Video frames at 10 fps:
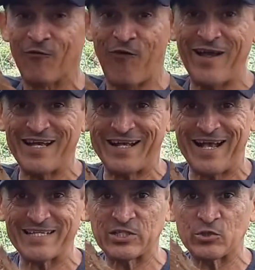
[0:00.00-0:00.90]
faz a
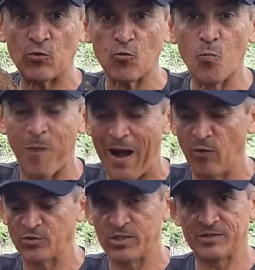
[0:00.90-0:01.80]
casa só com
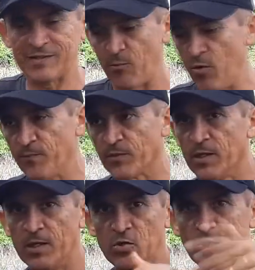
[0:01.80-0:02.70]
barro, gente, tá bom?
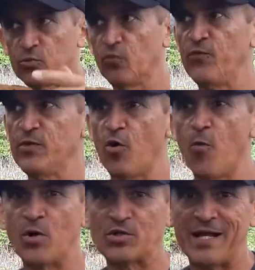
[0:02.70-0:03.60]
Em outro vídeo eu vou
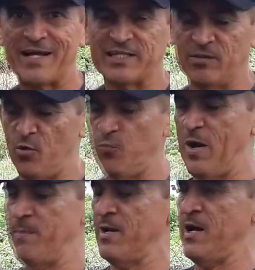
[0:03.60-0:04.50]
mostrar a casa do meu
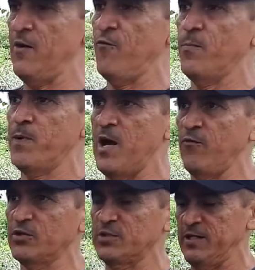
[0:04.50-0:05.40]
pai para
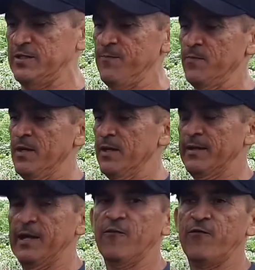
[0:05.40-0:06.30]
vocês,
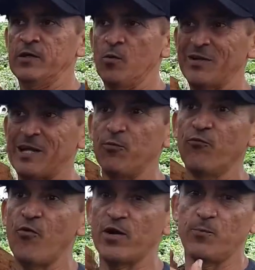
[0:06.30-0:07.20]
que ele fez. Vou mostrar por
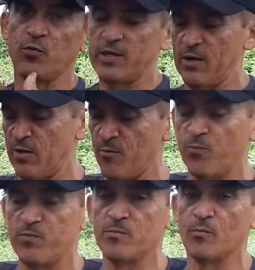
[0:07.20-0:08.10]
fora, porque agora meu
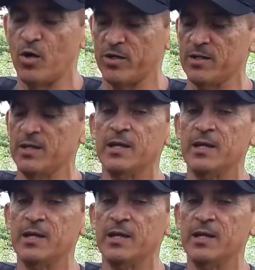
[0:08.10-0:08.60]
primo mora